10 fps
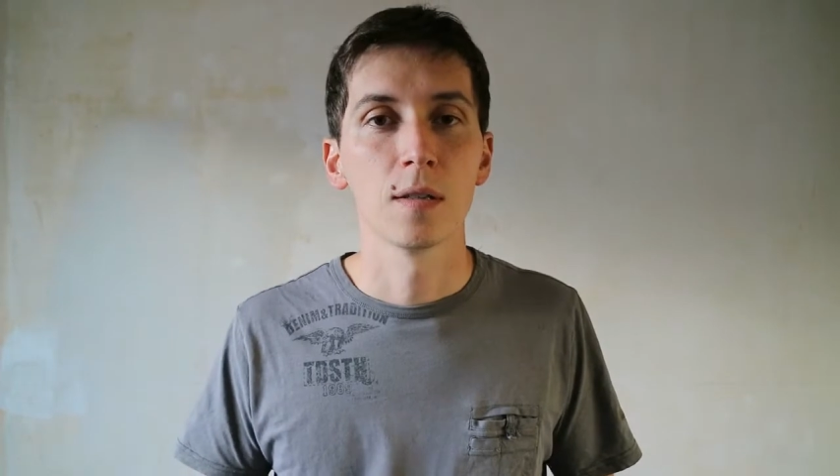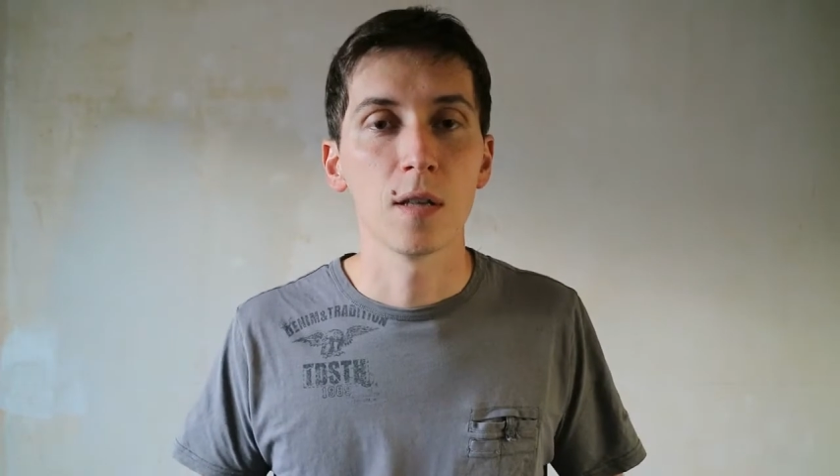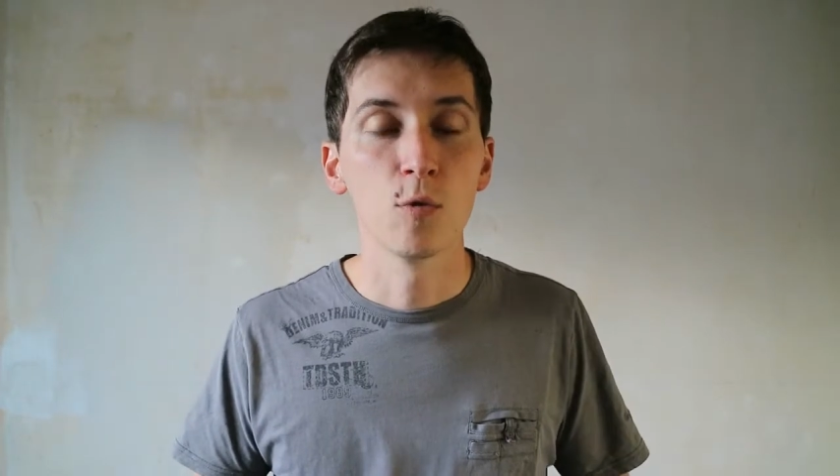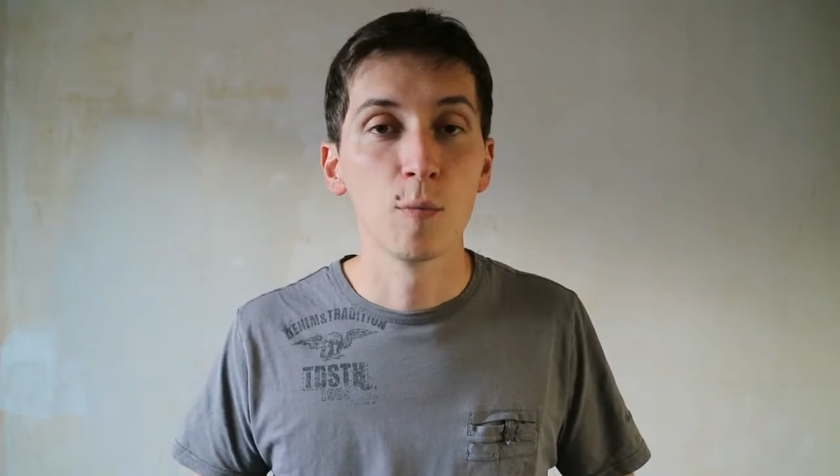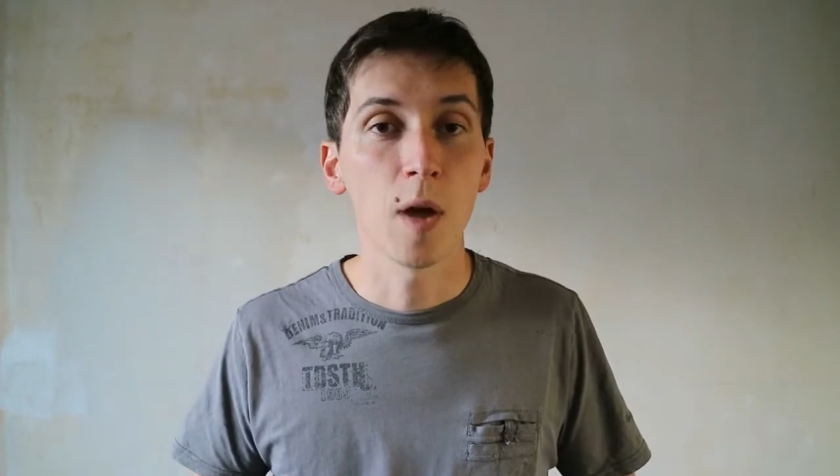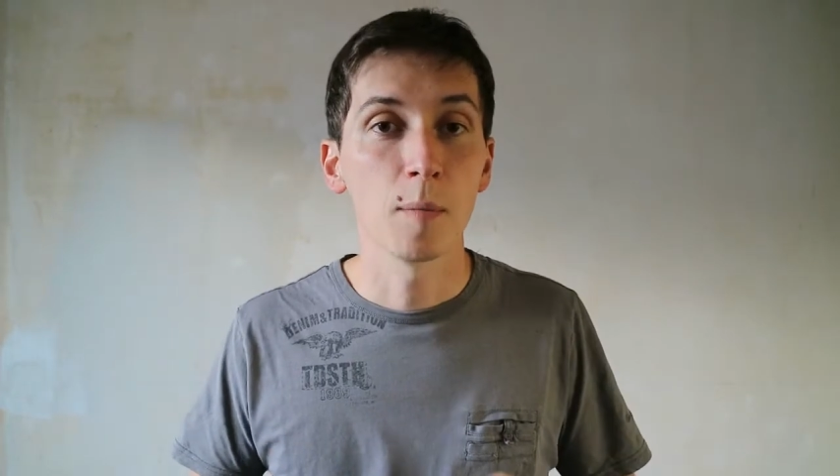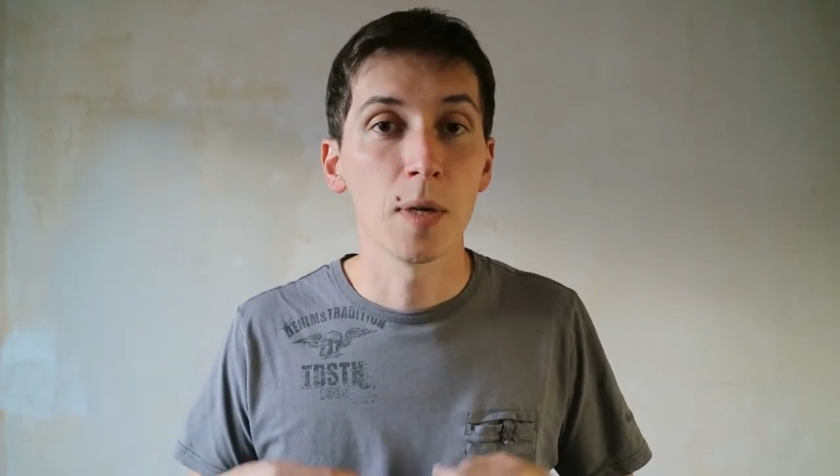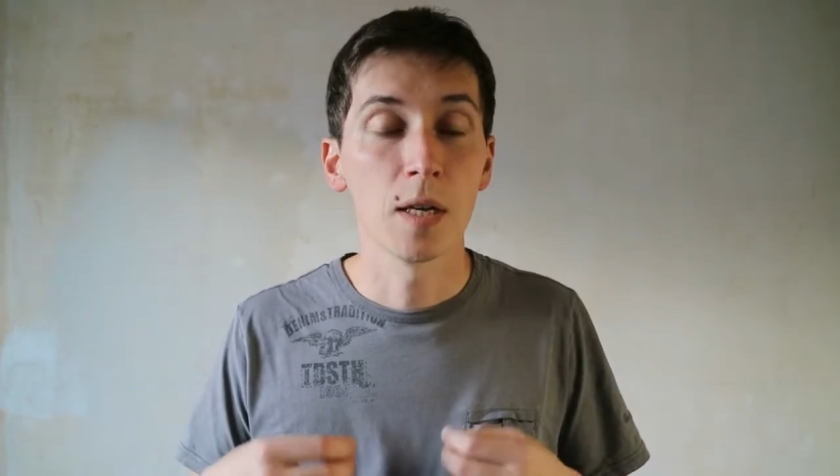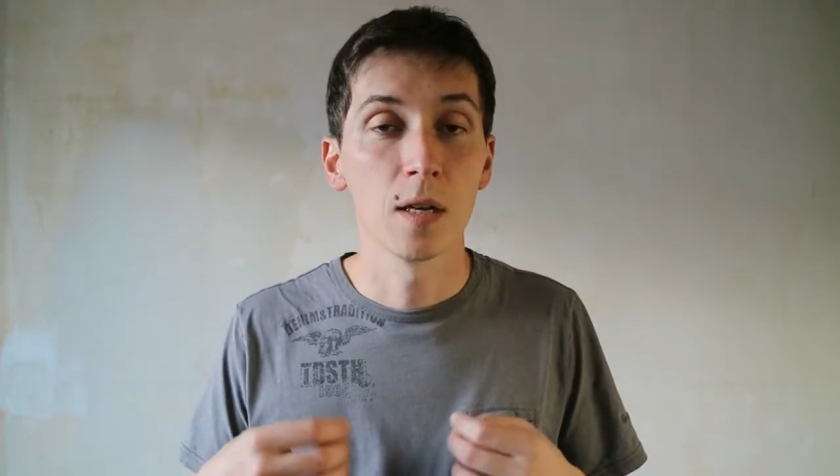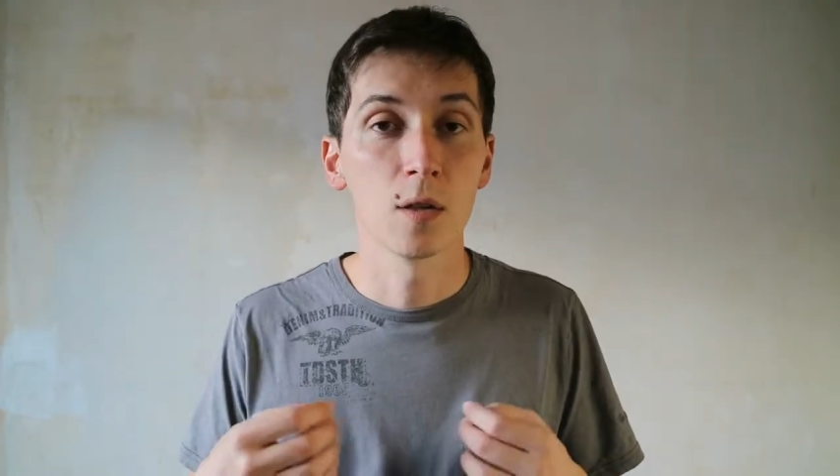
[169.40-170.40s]
Ça nous
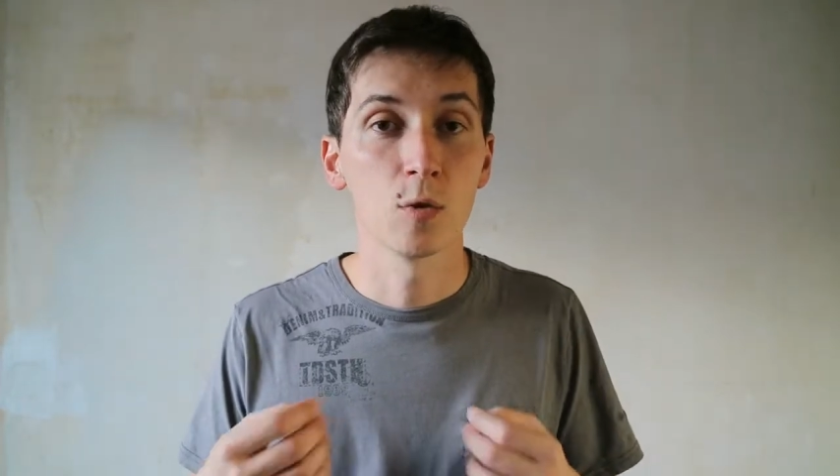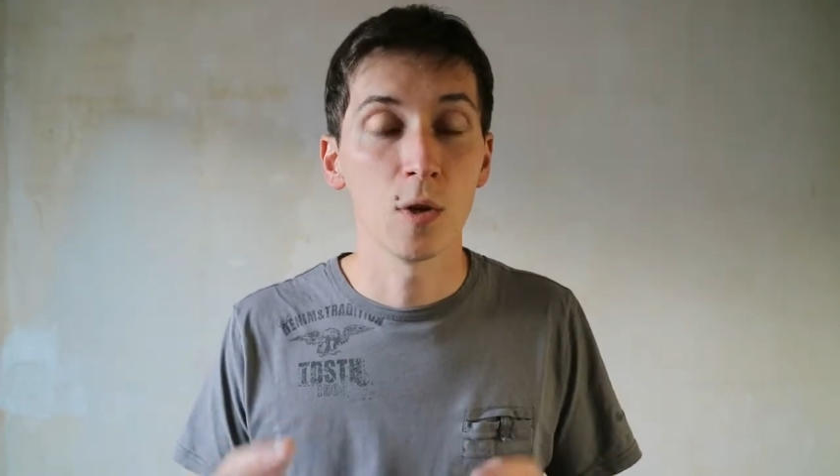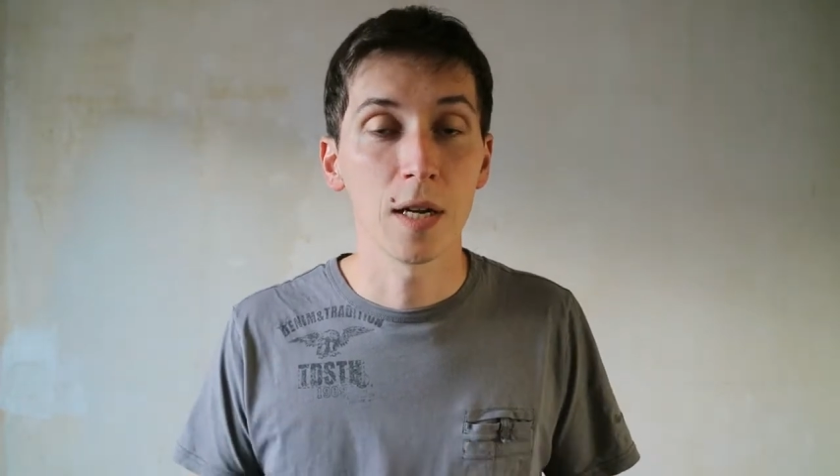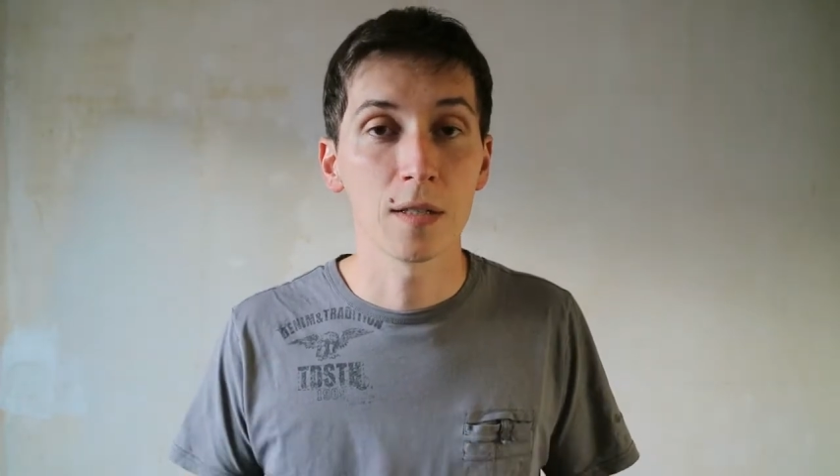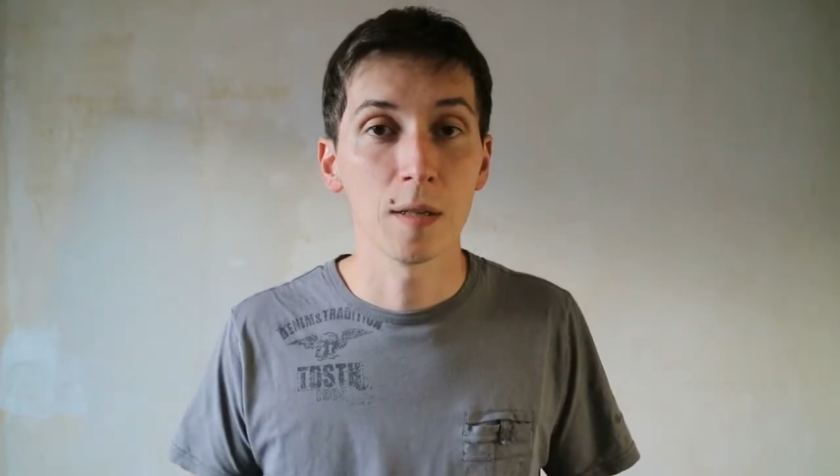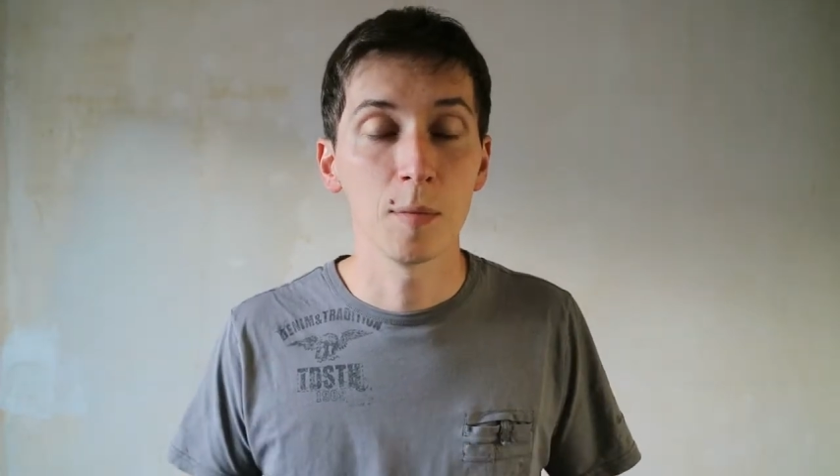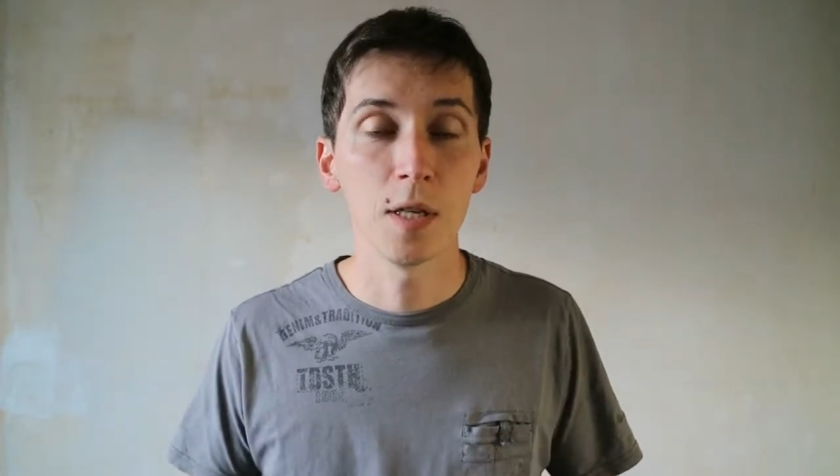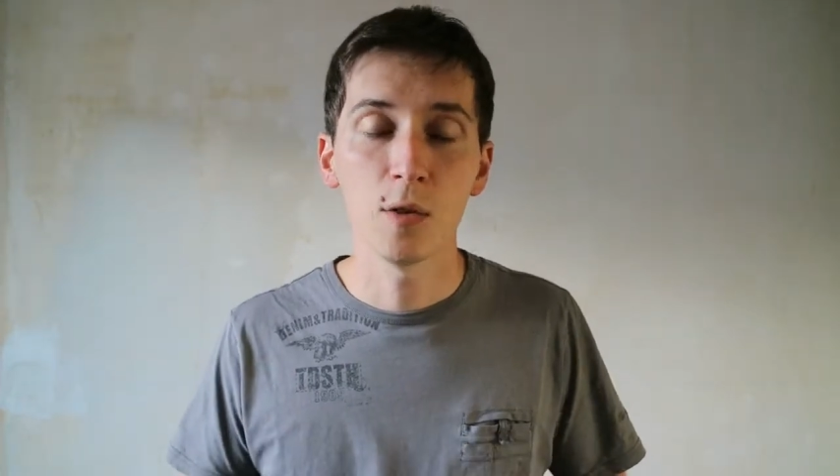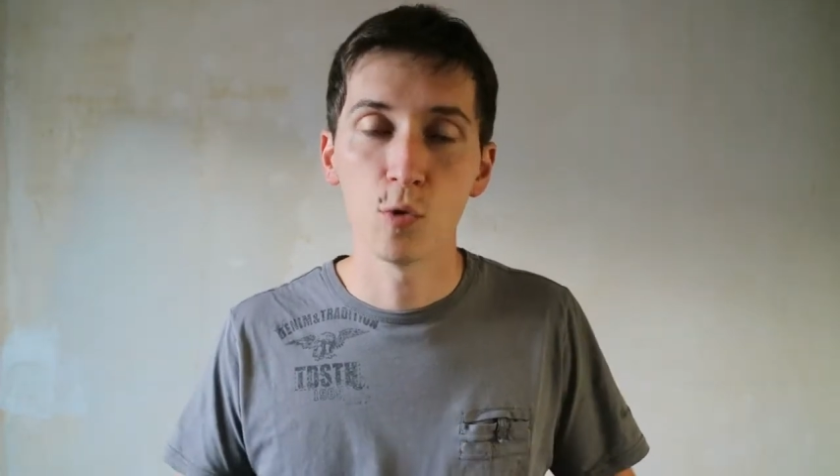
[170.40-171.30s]
permet de l'accepter,